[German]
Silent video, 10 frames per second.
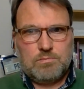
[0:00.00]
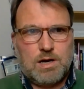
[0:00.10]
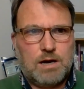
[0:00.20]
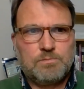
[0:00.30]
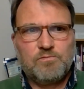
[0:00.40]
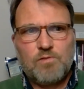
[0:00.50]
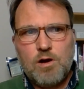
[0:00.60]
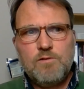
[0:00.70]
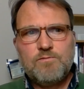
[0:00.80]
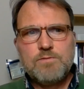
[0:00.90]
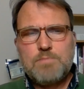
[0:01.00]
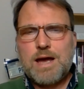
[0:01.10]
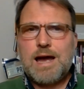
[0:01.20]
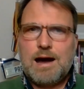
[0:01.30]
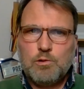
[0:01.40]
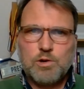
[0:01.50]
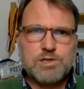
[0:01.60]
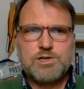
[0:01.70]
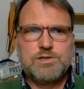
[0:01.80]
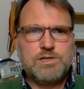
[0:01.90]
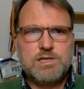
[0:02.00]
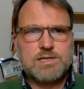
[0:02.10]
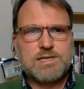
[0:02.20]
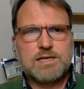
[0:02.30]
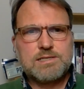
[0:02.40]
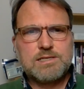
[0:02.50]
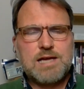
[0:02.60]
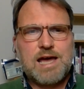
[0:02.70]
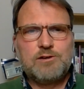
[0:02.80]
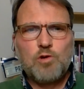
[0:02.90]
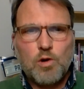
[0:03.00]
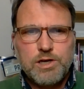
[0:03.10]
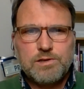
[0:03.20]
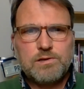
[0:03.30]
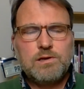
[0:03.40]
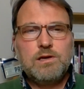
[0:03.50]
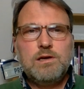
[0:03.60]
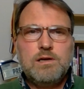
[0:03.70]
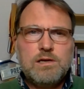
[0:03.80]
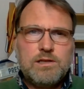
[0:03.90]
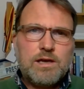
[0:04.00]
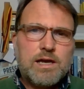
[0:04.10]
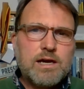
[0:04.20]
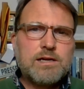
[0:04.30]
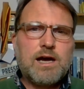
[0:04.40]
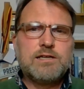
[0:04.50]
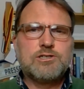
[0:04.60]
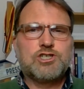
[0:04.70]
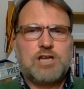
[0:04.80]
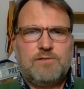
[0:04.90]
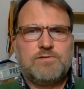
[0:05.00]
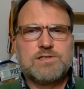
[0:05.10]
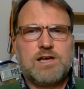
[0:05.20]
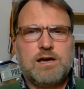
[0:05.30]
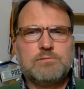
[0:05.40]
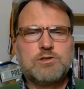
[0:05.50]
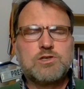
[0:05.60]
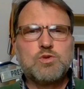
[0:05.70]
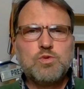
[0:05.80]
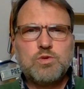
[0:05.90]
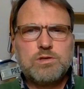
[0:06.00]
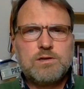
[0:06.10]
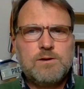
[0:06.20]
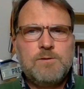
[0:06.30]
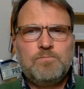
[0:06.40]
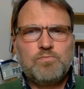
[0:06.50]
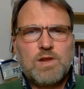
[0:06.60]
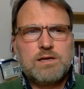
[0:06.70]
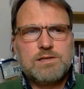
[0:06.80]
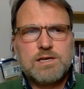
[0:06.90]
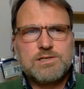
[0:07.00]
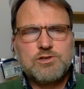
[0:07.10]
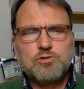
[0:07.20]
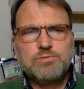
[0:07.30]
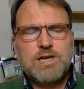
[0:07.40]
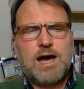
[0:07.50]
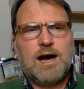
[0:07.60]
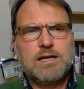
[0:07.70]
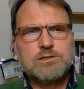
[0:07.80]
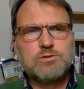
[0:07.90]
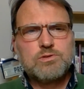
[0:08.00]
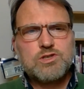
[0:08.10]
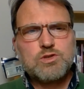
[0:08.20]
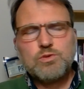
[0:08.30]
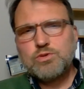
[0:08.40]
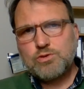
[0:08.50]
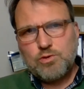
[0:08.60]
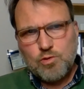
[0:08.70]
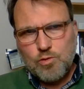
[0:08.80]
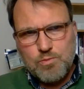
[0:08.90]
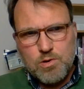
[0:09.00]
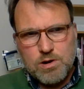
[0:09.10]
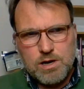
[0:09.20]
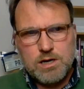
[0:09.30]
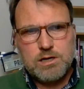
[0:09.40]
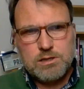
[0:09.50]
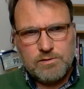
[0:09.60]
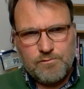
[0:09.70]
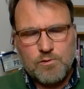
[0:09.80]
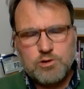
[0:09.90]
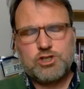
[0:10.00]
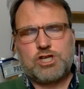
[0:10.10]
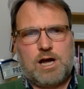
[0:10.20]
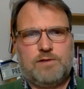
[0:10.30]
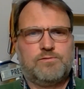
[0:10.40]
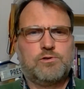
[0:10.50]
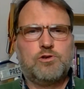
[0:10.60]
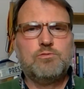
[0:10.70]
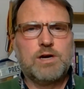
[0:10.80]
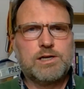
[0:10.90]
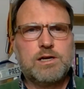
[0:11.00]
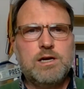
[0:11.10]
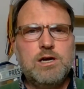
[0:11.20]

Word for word: haben Wölfe bei Aurich in Niedersachsen erneut die Herde eines Schäfers heimgesucht, der sich um die Erhaltungszucht Coburger Fuchsschafe kümmert.